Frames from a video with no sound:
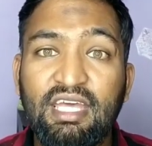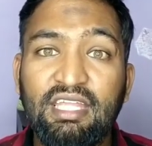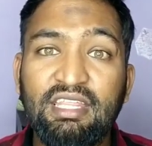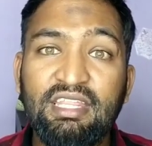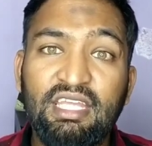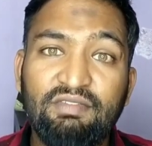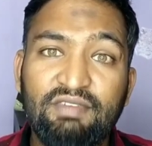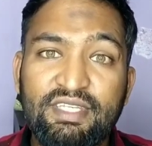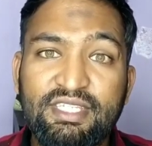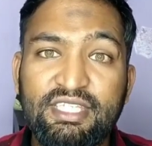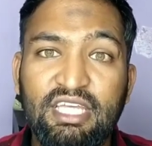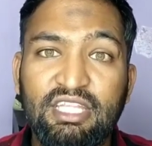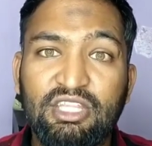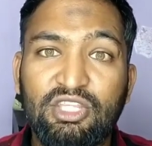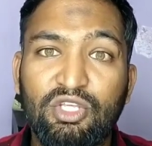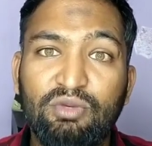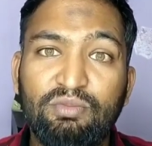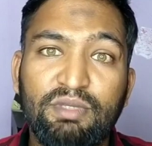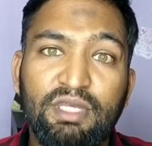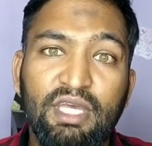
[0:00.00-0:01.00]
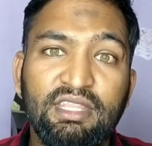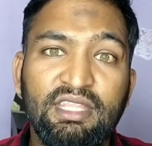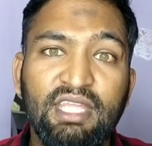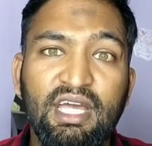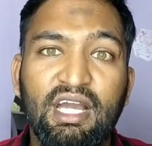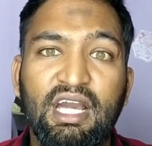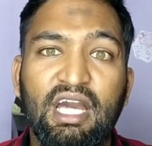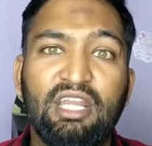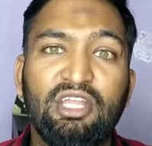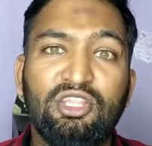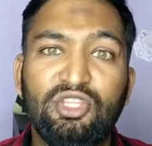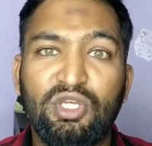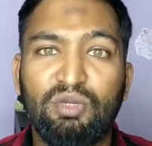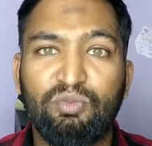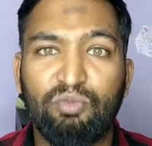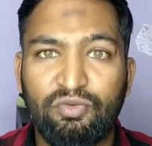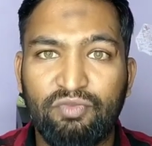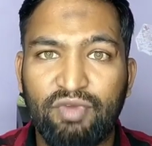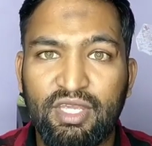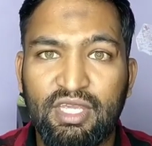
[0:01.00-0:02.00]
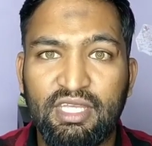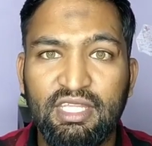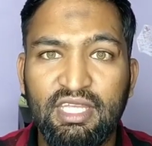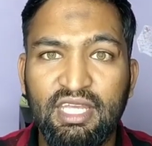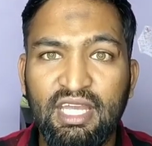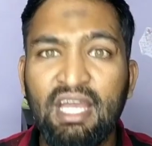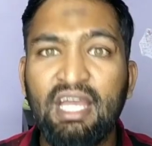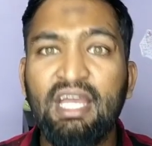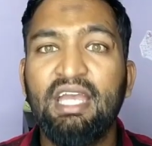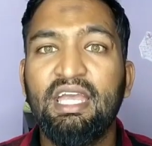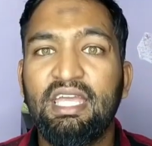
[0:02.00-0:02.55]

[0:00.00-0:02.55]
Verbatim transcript: எந்த விஷயத்தையும் எந்த கருத்தையும் முன்வைக்குது